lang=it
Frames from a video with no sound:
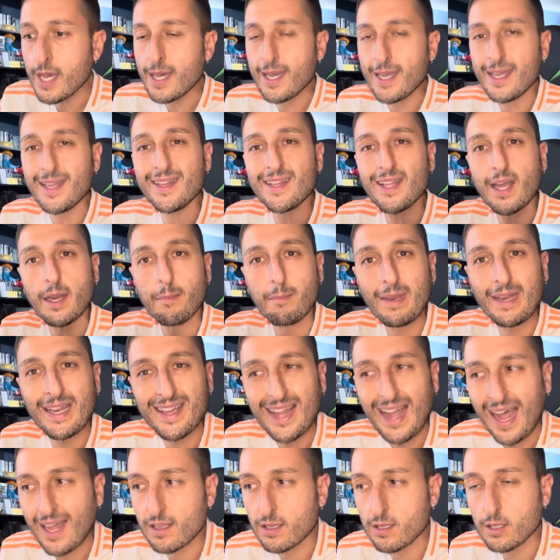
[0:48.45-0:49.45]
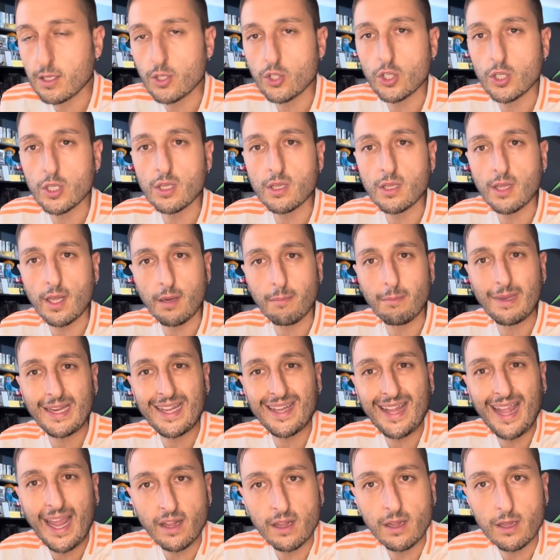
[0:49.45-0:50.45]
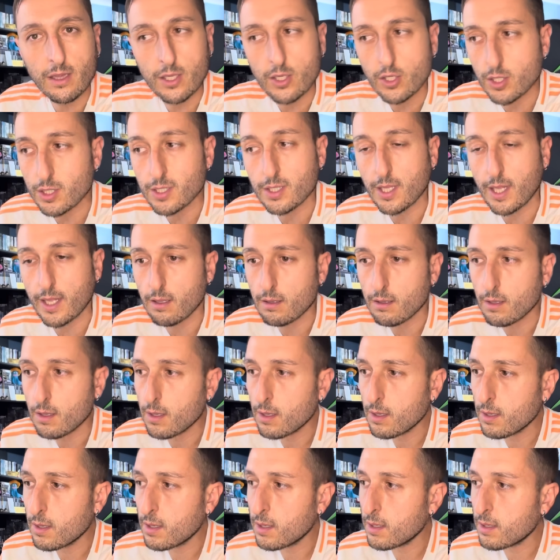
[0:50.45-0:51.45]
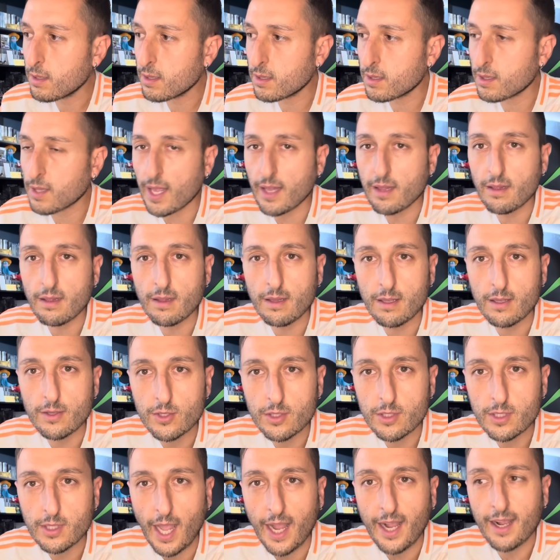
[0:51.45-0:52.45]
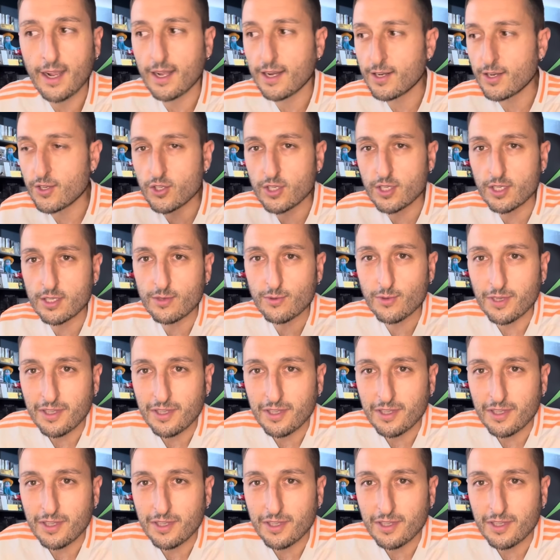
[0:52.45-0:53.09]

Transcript: in termini tattici, in termini tetti, te, tetti, tecnici,